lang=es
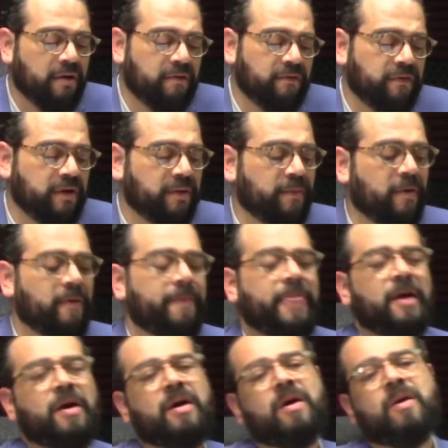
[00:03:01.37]
confirmó,
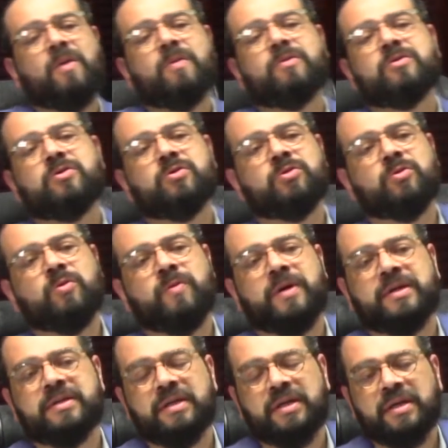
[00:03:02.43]
un
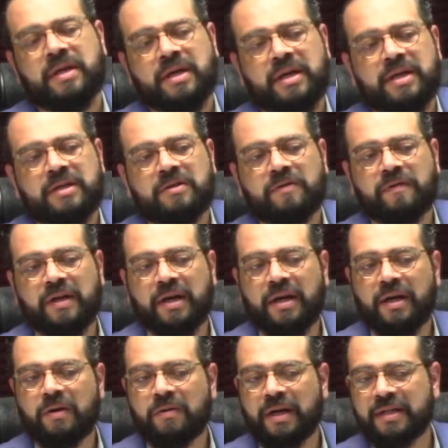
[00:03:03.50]
youtuber quiso
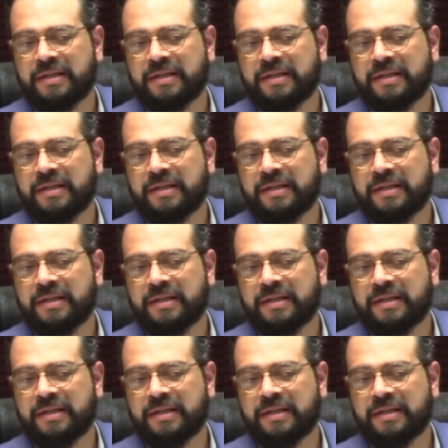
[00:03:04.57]
fingir un